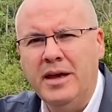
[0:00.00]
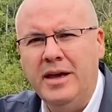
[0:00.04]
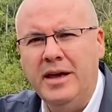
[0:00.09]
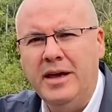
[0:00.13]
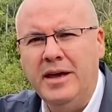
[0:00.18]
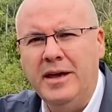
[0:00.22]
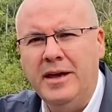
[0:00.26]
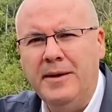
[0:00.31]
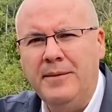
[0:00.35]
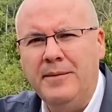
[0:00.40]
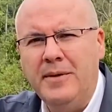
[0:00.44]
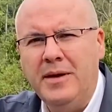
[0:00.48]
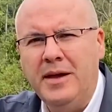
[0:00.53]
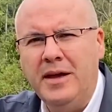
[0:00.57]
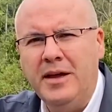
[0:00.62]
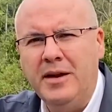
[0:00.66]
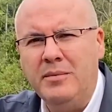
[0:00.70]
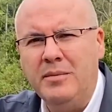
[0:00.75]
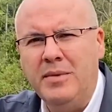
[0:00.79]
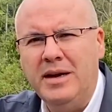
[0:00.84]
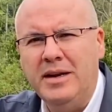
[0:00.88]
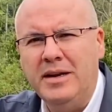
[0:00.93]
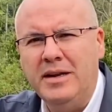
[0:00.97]
Eh,
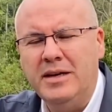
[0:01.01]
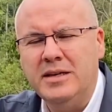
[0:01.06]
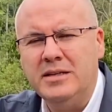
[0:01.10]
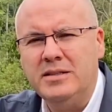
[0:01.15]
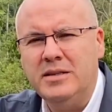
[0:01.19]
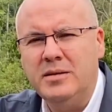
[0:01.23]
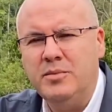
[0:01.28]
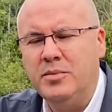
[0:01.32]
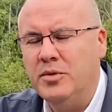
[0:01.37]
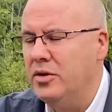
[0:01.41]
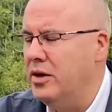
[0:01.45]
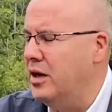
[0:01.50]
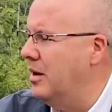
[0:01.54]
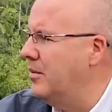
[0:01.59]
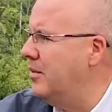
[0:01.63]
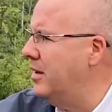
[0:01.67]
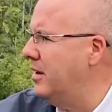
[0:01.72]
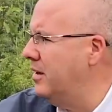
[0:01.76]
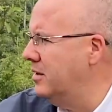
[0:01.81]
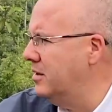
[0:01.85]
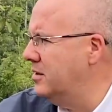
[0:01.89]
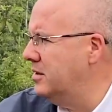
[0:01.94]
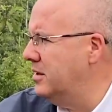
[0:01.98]
Germán, este
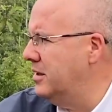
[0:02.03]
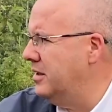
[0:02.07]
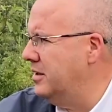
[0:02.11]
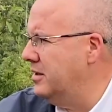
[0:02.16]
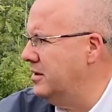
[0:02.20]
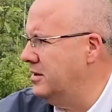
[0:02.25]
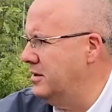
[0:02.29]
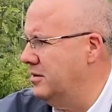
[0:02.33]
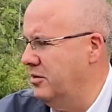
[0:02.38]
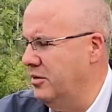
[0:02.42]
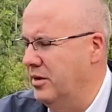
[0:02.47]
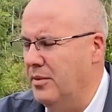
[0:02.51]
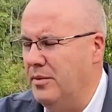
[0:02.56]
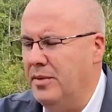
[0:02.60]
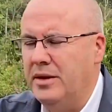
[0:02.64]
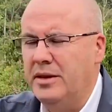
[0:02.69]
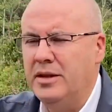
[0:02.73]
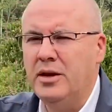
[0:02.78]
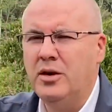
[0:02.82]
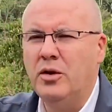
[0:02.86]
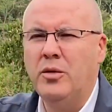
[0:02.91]
programa se, obviamente lo